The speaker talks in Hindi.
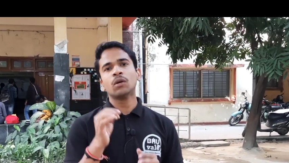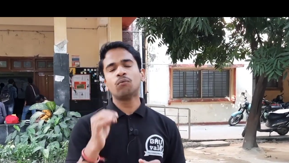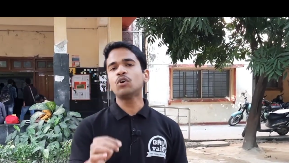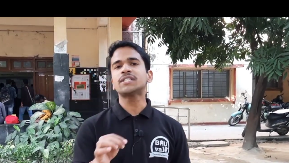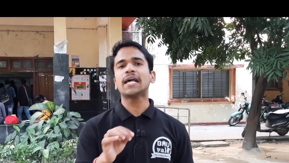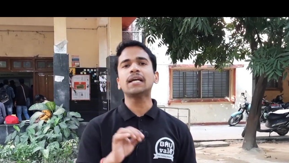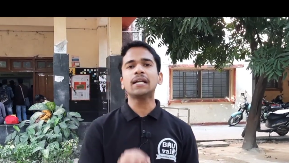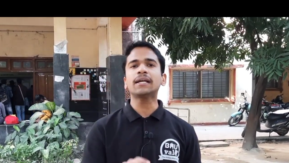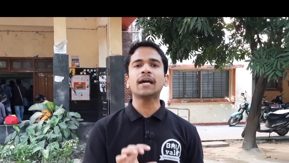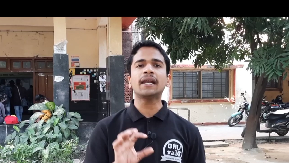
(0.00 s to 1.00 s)
वो सारी
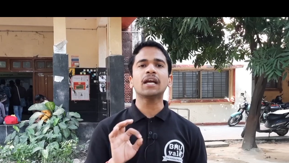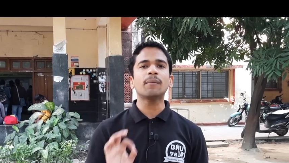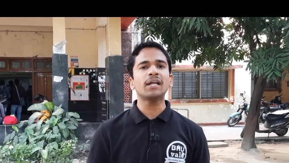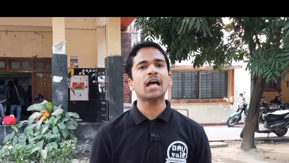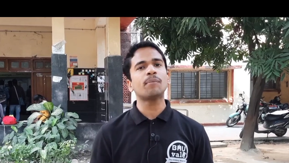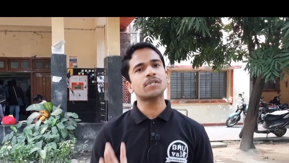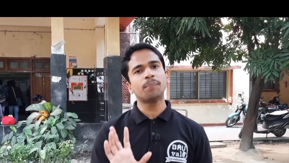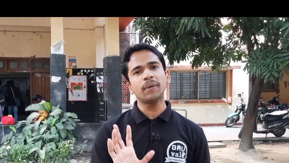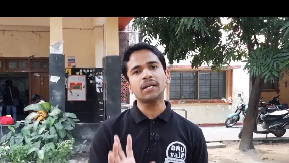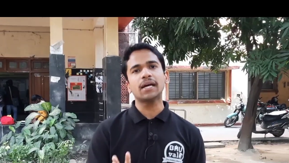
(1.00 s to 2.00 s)
क्लिक करने के बाद आप
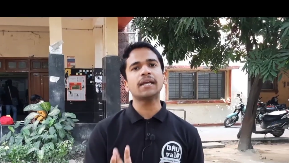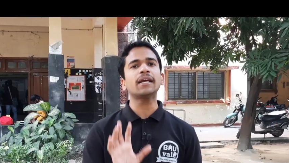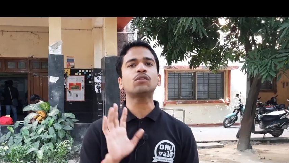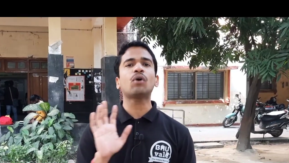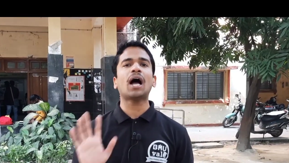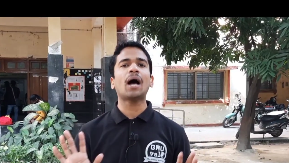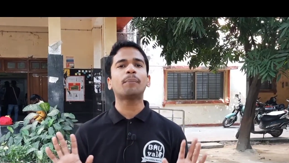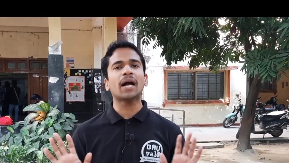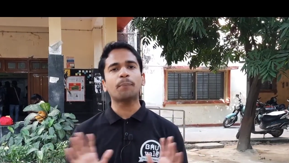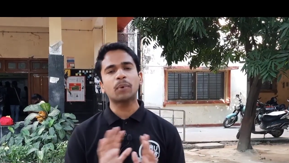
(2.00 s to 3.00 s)
सबमिट करेंगे तो
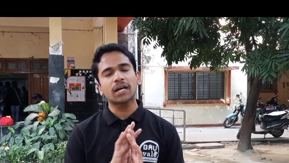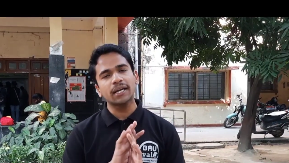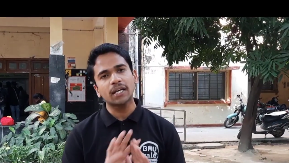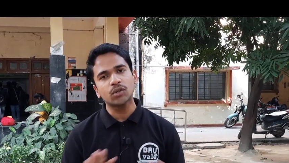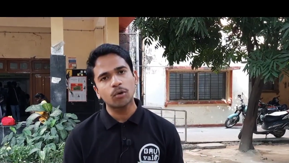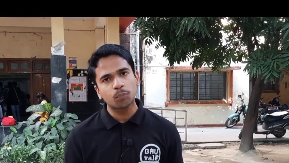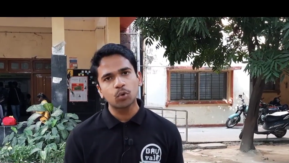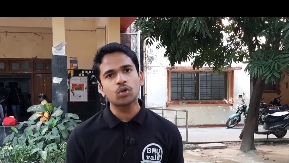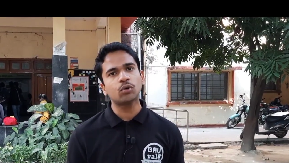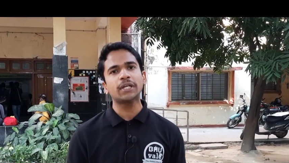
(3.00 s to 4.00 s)
आपका प्रक्रिया जो है
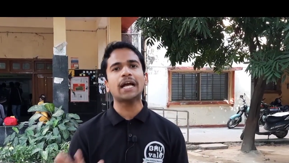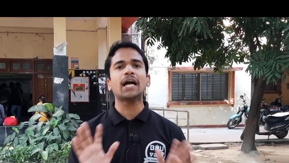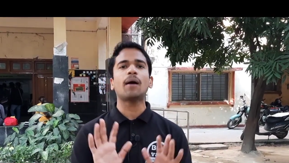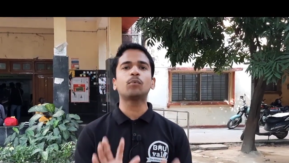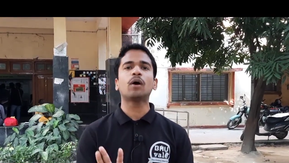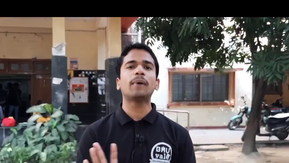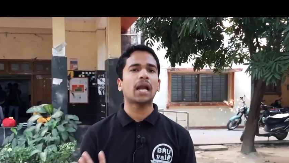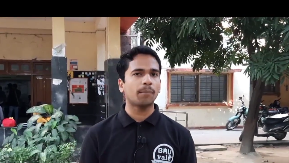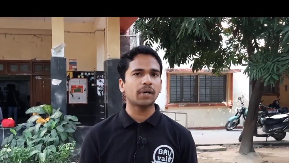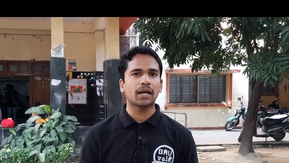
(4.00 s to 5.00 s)
पूर्ण हो जाएगा आपको अब
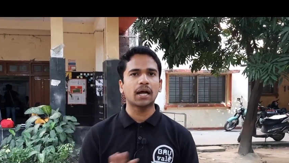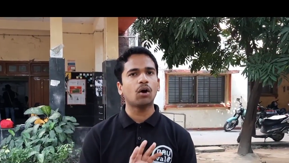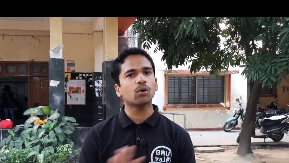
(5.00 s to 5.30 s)
आराम करना है